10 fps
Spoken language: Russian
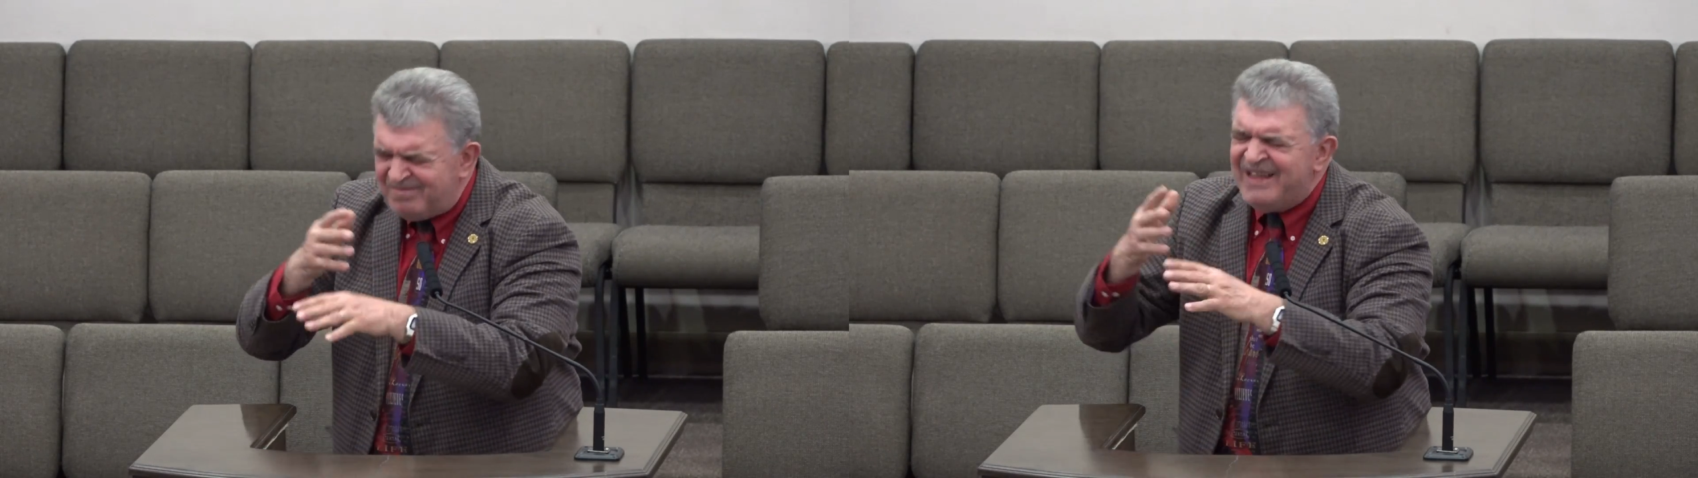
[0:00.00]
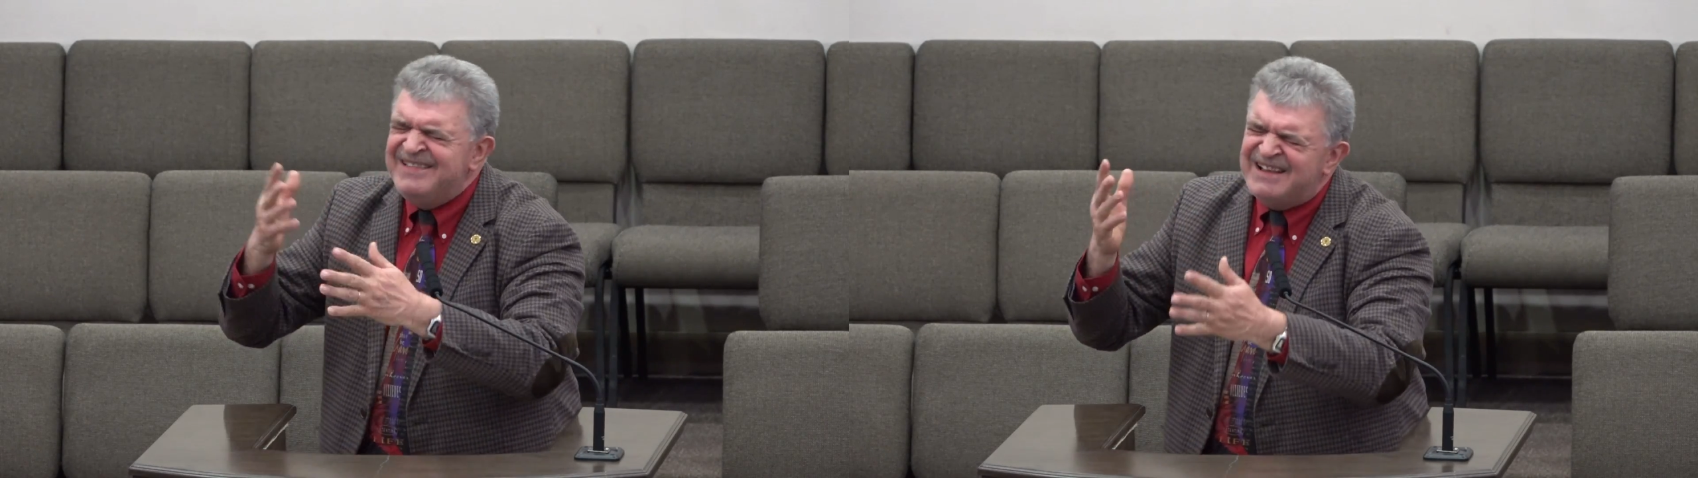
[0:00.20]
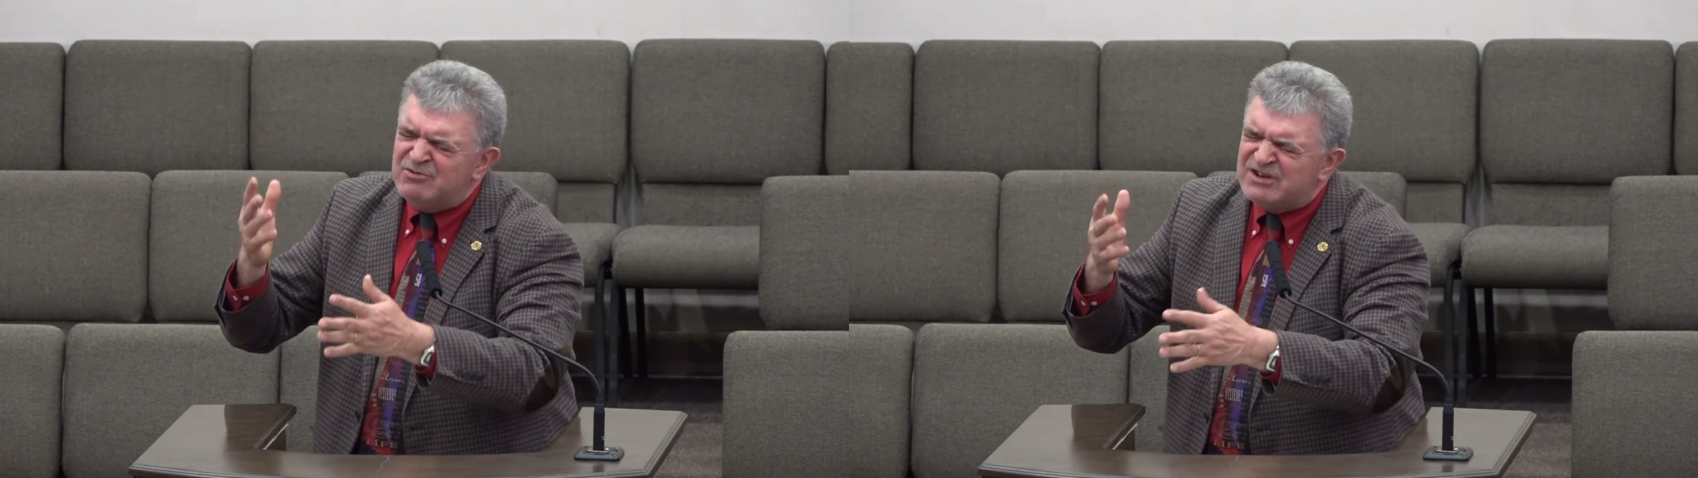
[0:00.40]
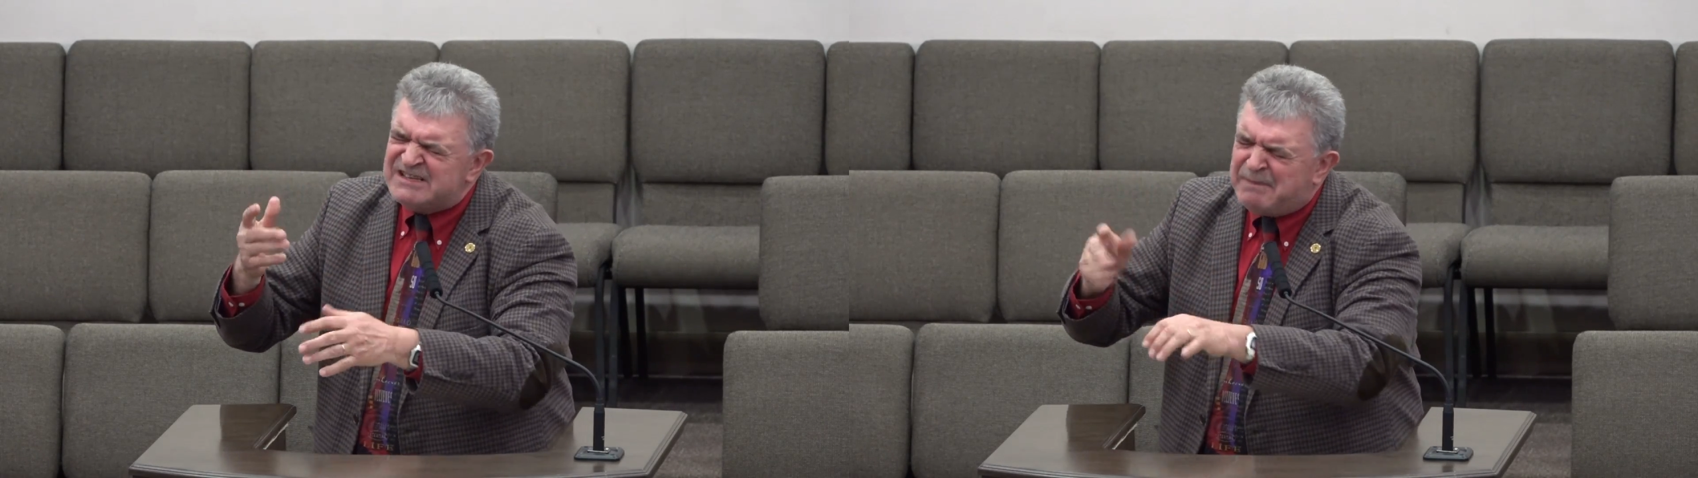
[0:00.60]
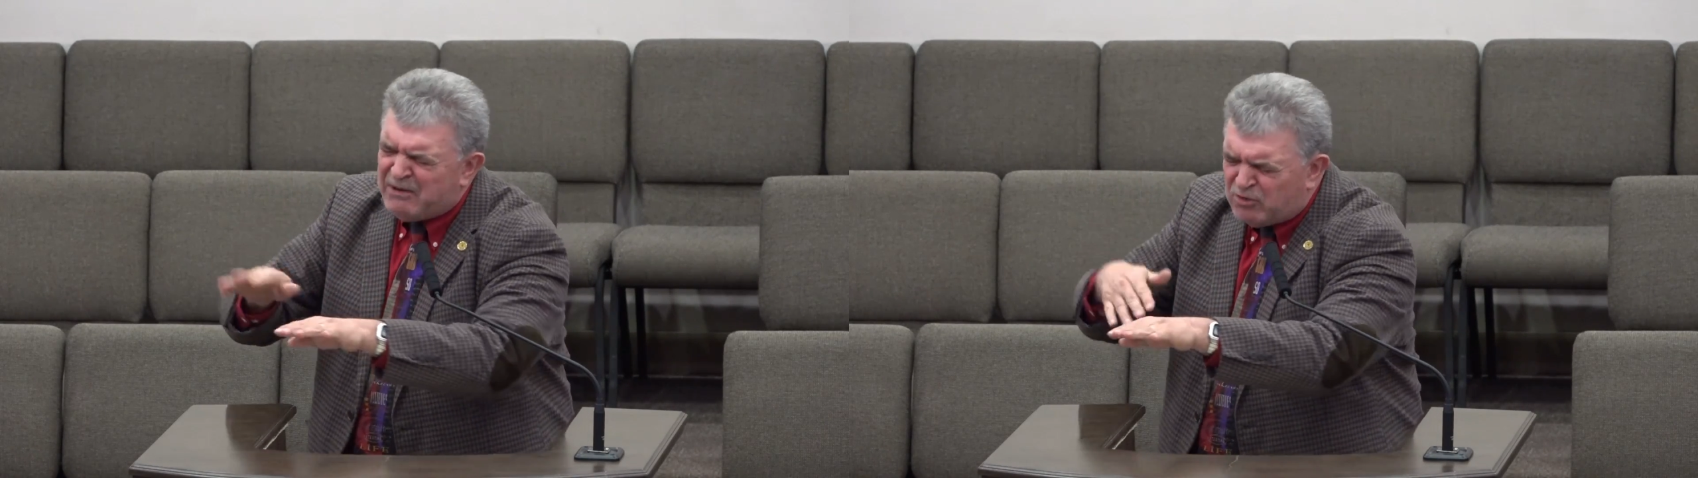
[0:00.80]
Знаете, уже
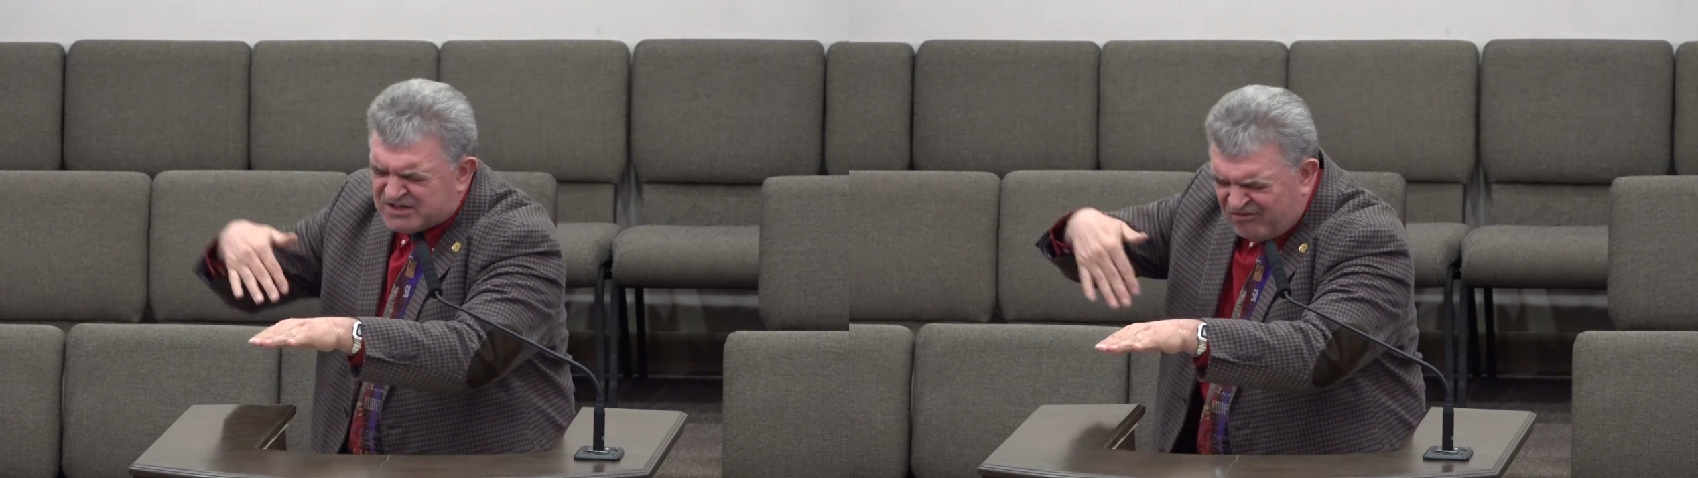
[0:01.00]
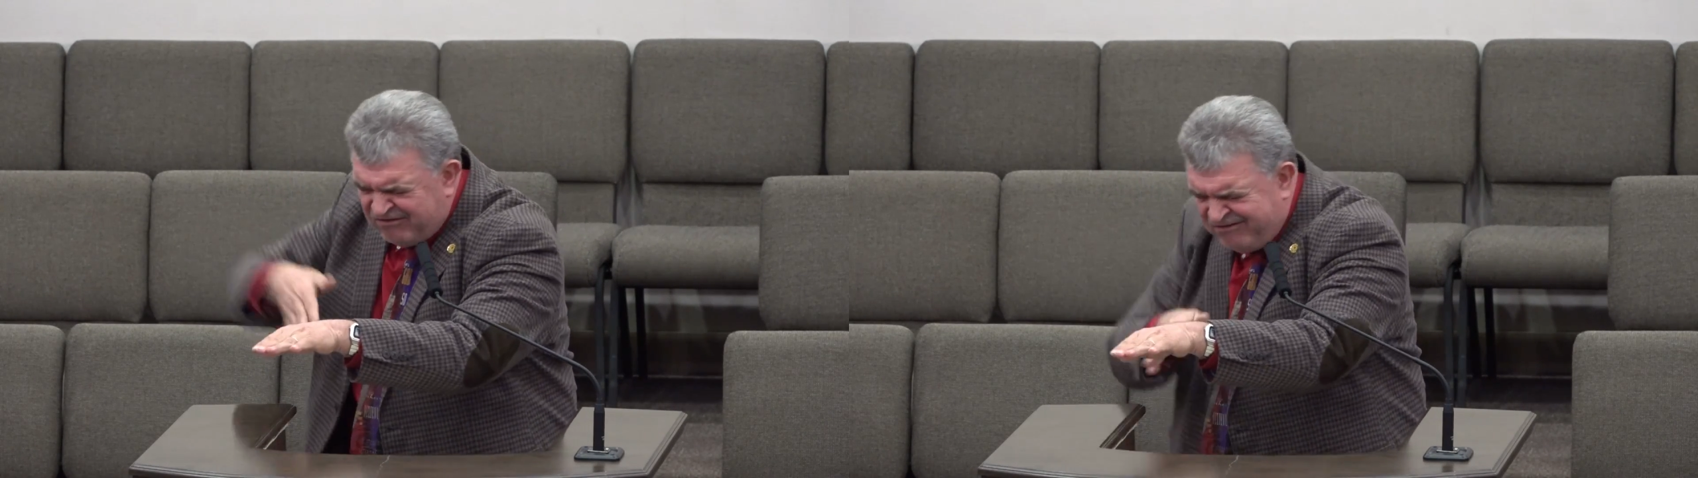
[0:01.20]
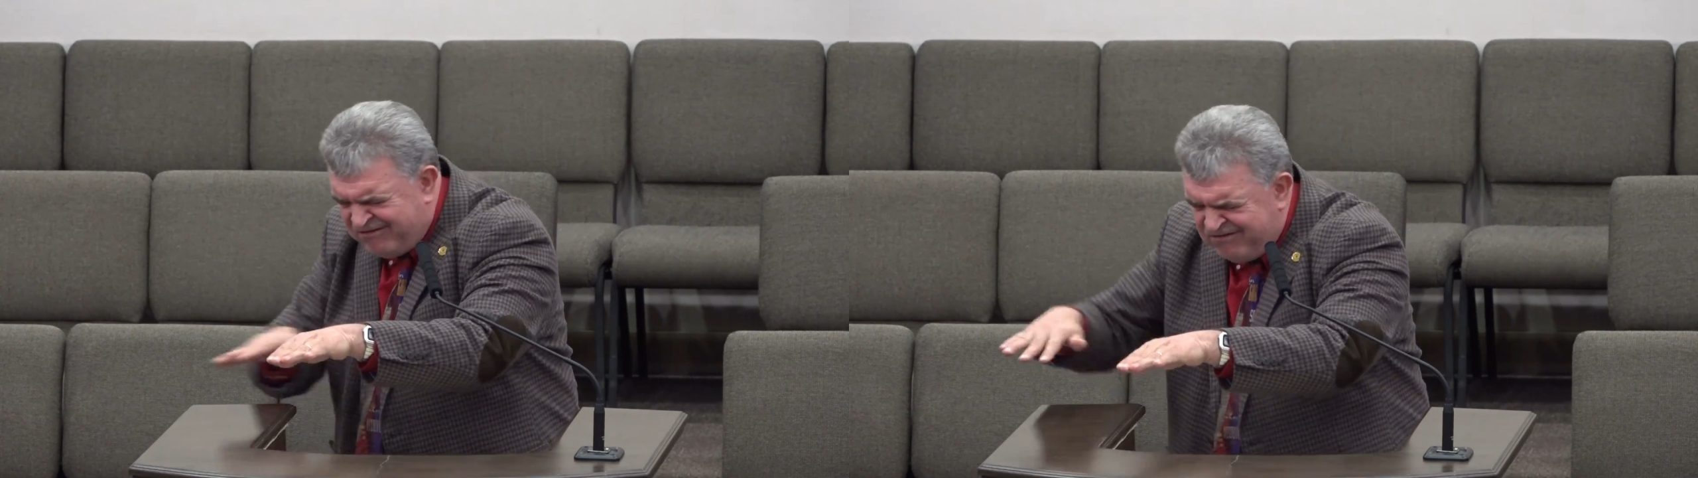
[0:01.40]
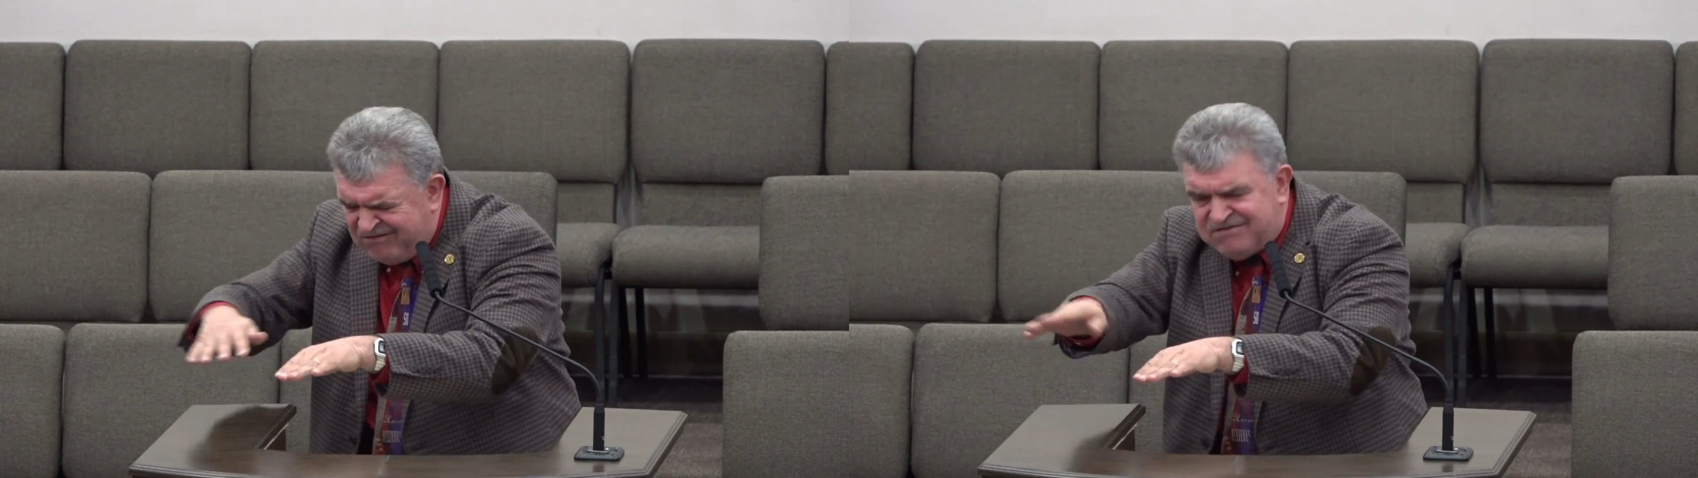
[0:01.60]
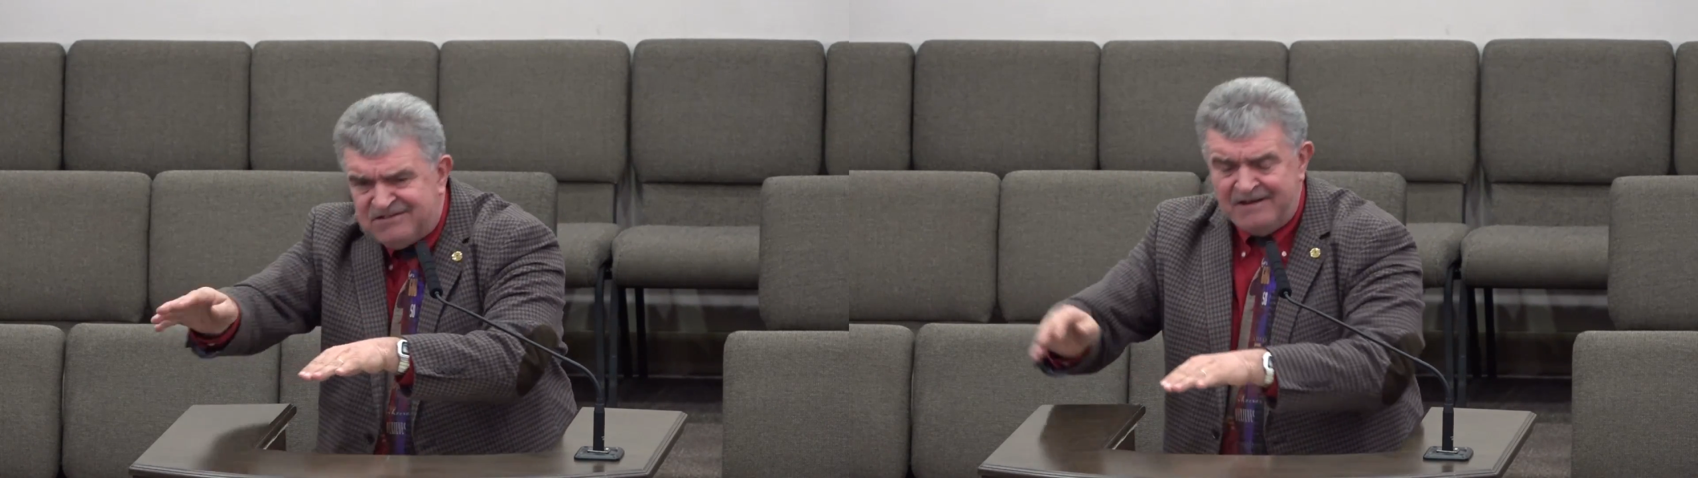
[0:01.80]
спать хочется,
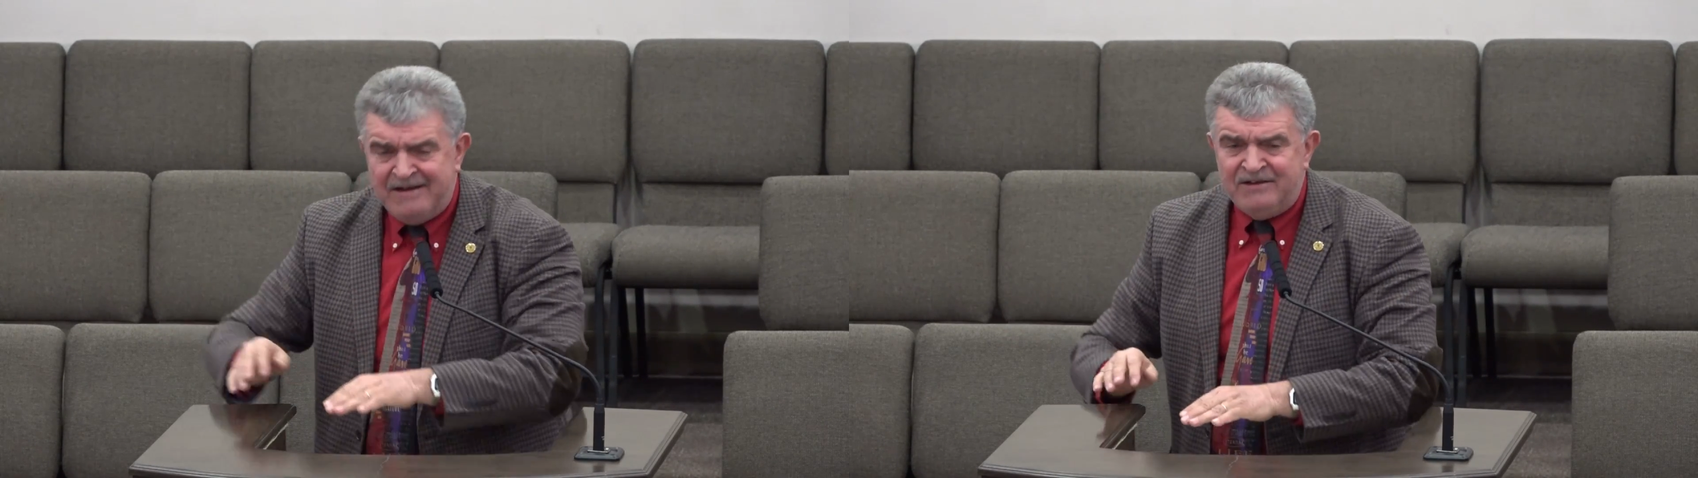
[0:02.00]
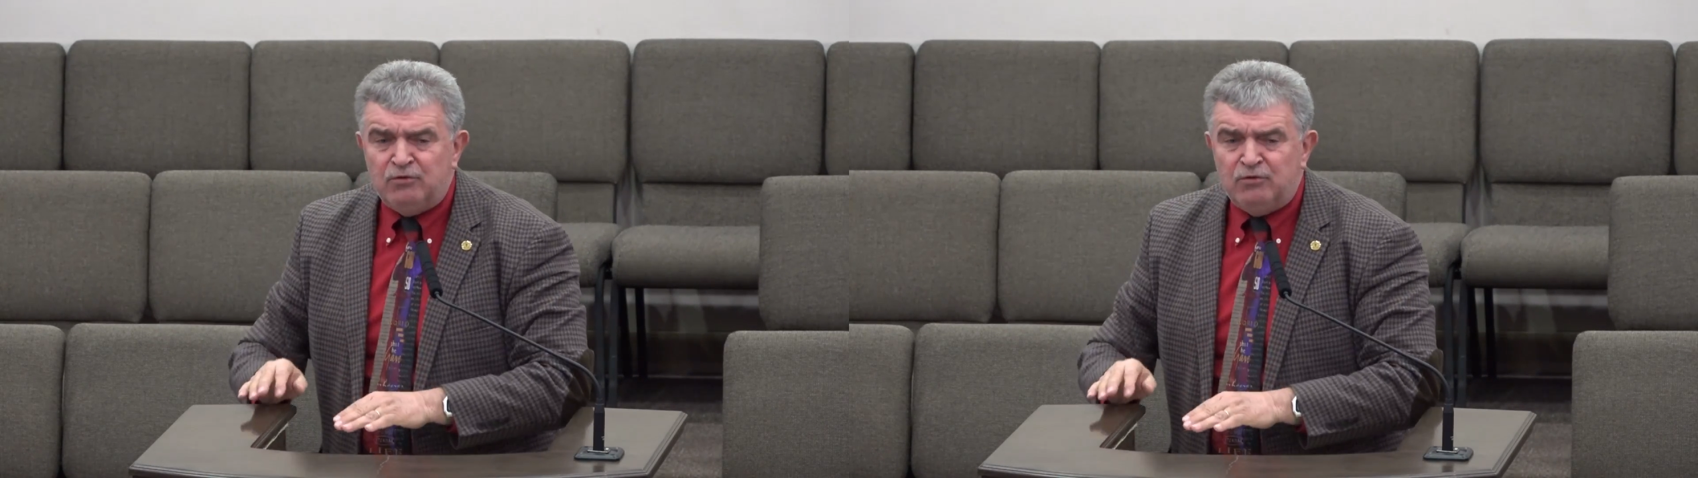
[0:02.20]
не